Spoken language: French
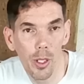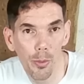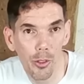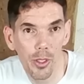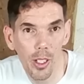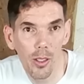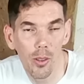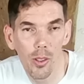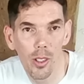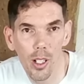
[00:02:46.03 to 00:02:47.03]
Donc c'est pour ça
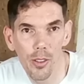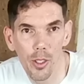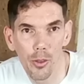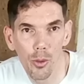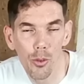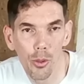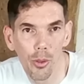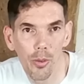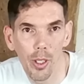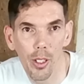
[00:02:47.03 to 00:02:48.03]
qu'il y a cette
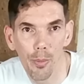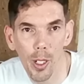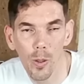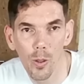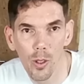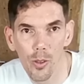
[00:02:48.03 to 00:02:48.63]
solution de faire des plaques de